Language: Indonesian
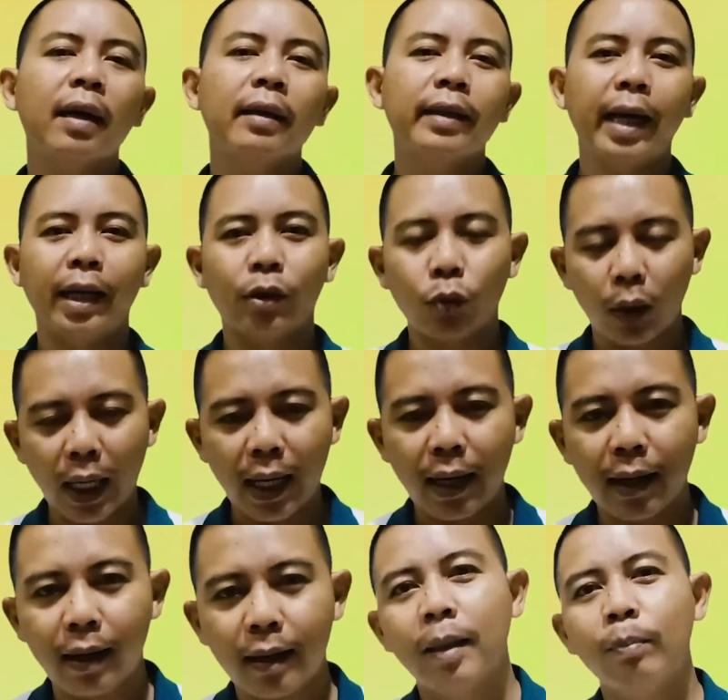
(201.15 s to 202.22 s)

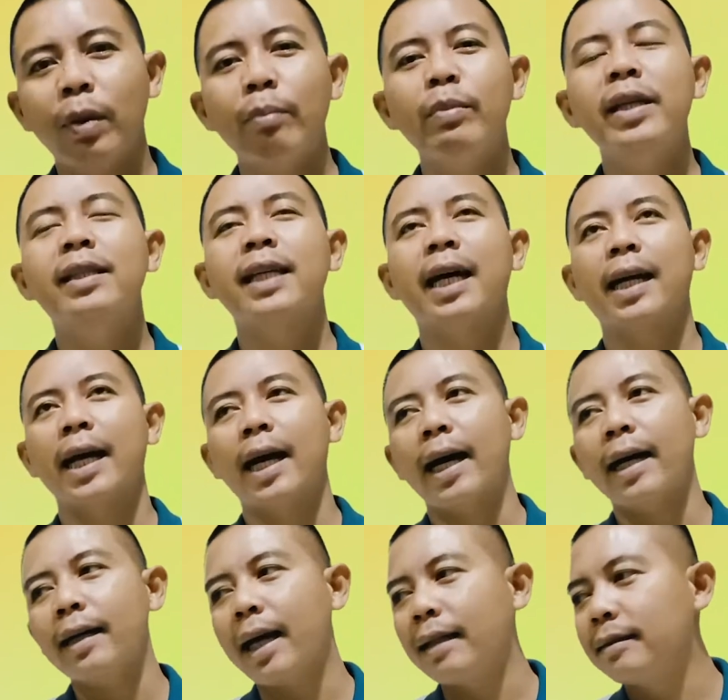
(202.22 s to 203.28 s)
Yaitulah
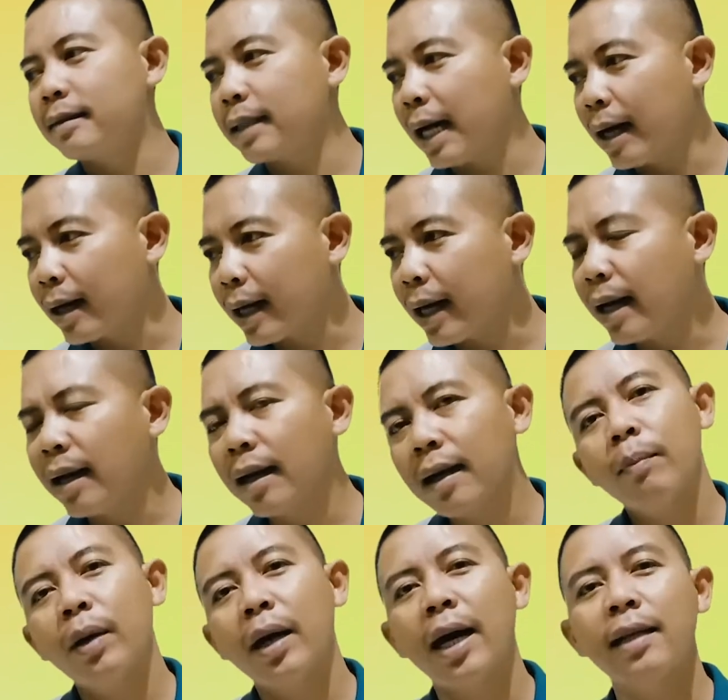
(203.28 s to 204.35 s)
pembicaraan antara
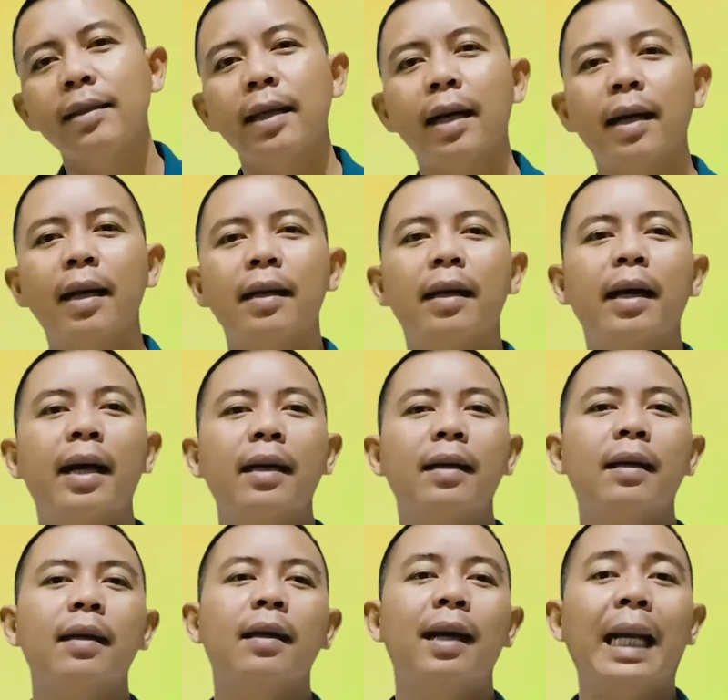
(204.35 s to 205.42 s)
pengacara
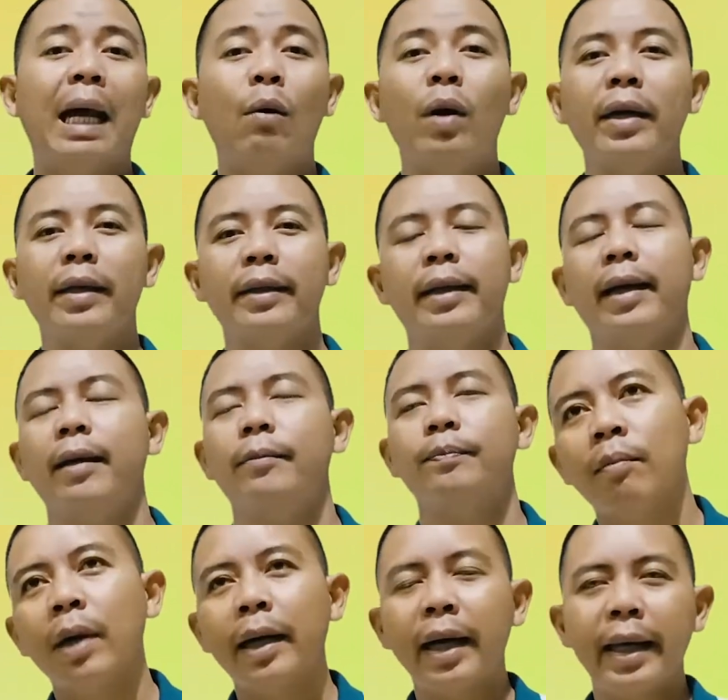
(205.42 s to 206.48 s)
dengan
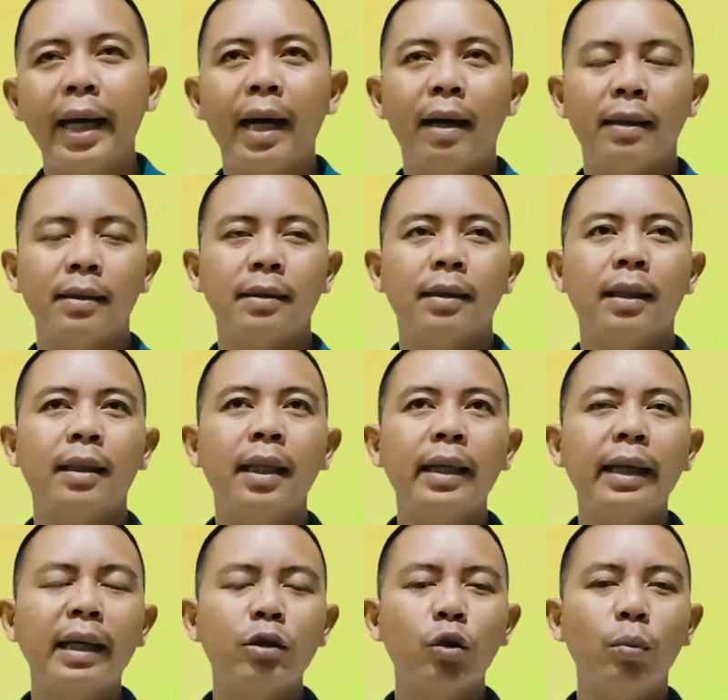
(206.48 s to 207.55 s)
lawannya. Maka ya,
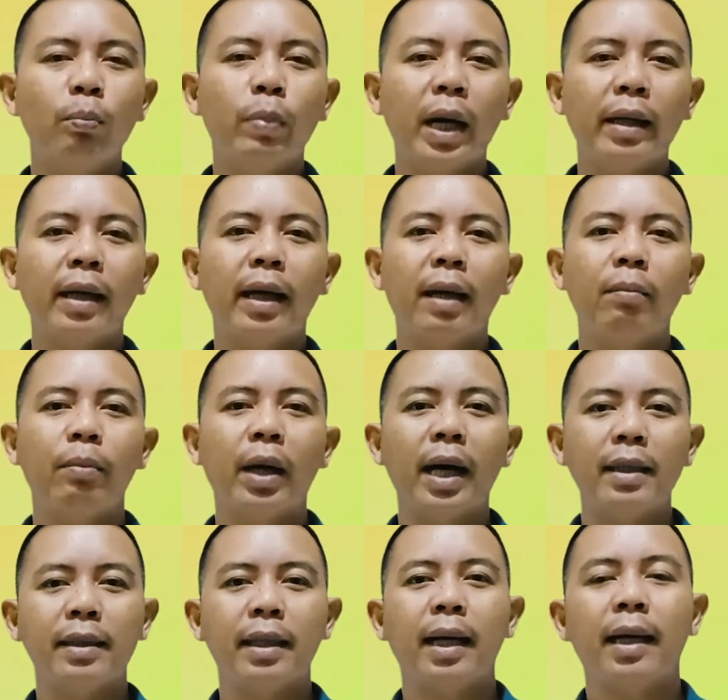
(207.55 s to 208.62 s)
ketika jumpa dengan
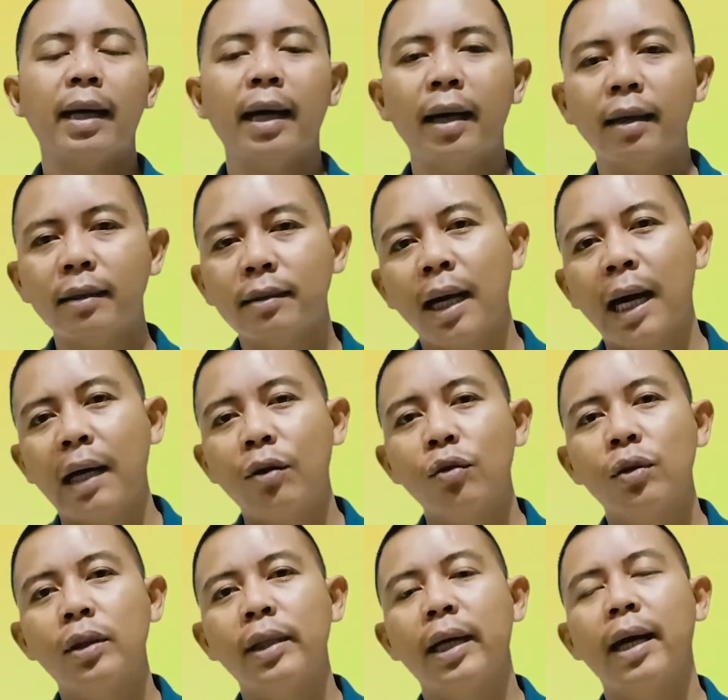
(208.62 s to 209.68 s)
pengacara
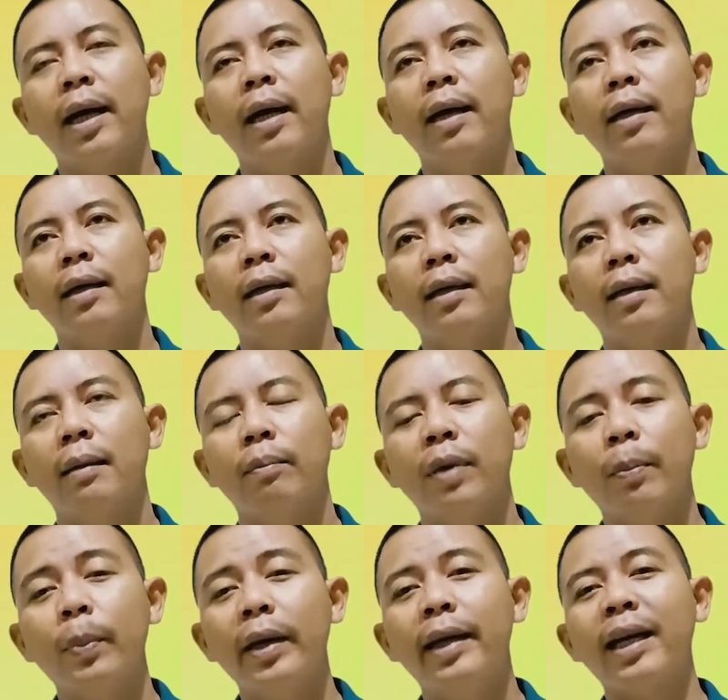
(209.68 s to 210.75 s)
harusnya
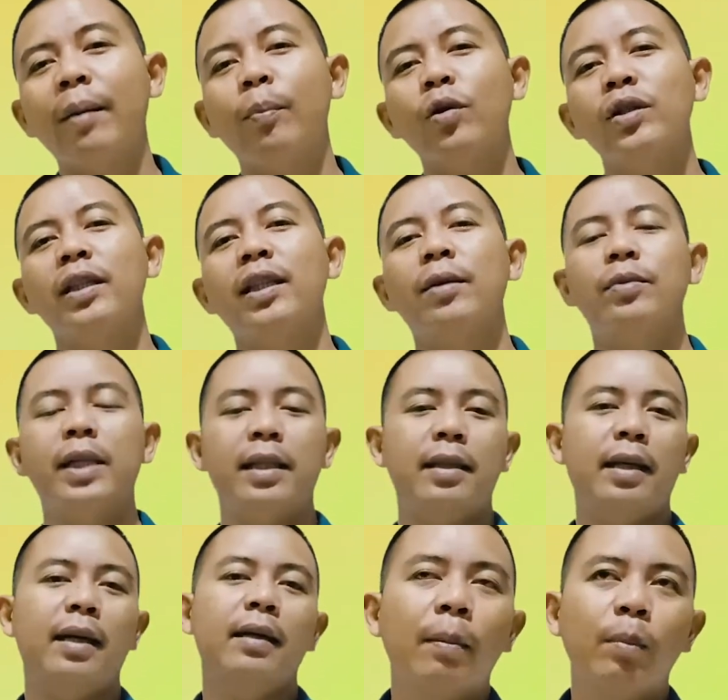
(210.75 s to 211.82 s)
berpikiran positif
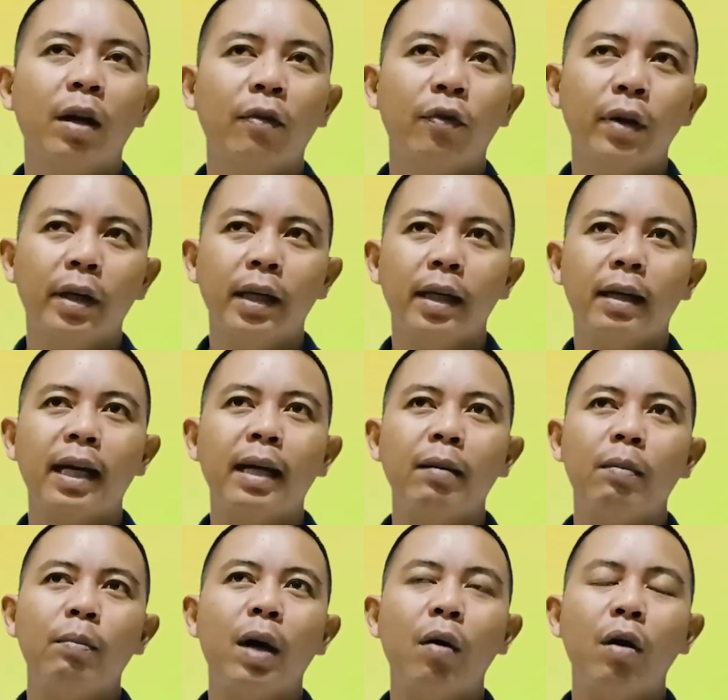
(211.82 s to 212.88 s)
saja.
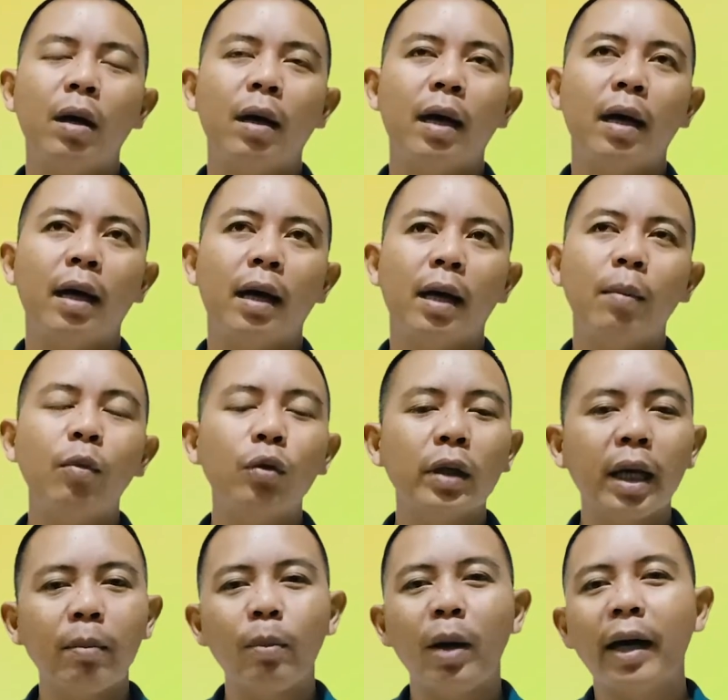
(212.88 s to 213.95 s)
Berpikiran bahwa
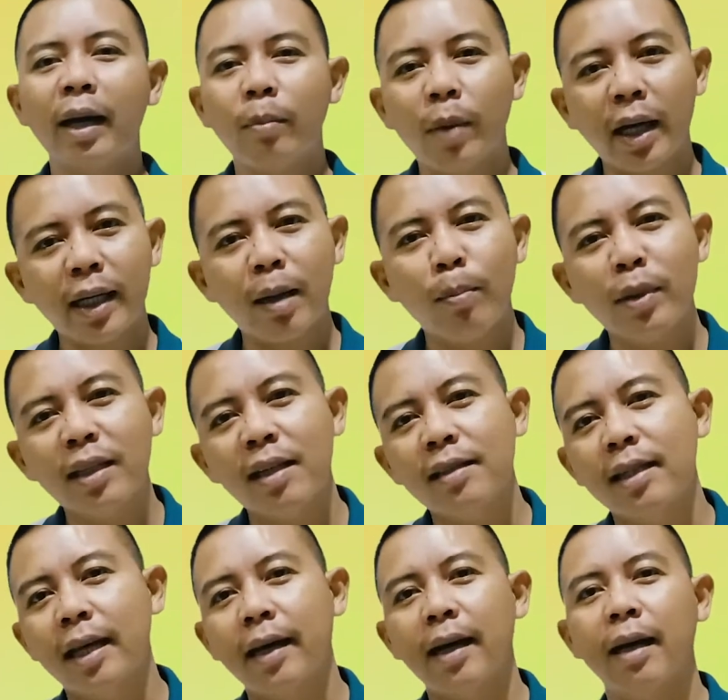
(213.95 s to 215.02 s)
kemudian bagaimana
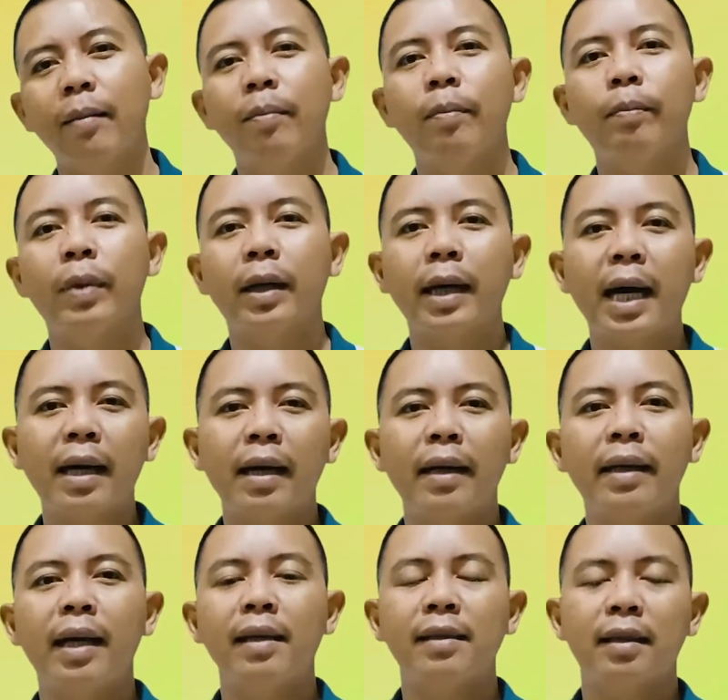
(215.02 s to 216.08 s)
menyelesaikan perkara
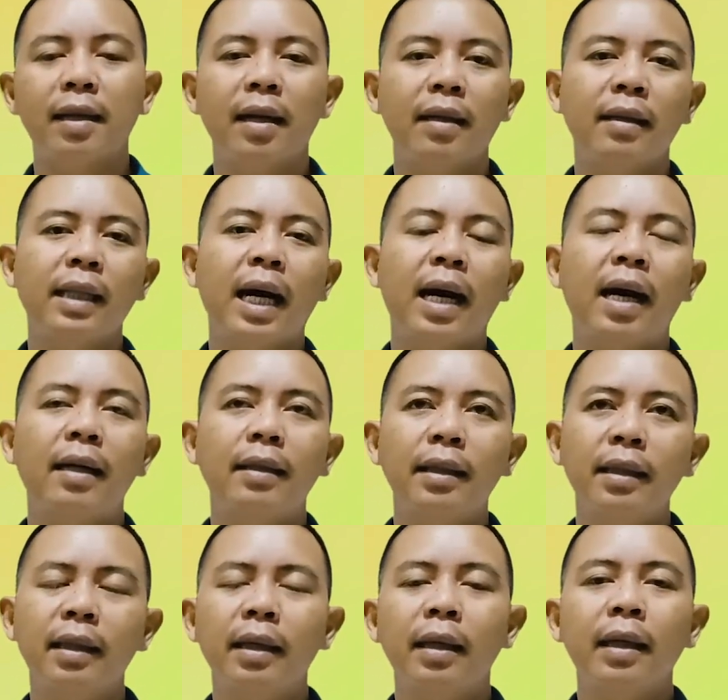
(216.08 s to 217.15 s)
yang sedang
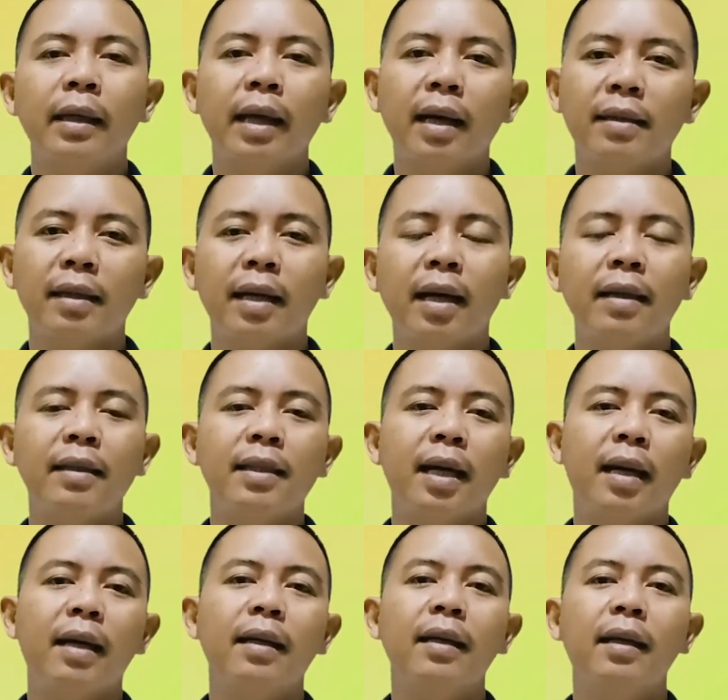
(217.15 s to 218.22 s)
ditangani, yang sedang
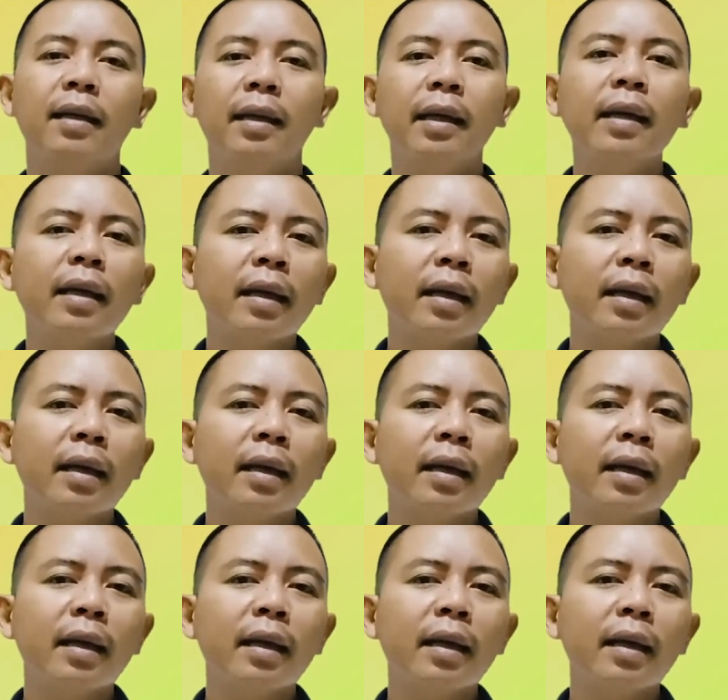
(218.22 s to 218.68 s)
dijalani ini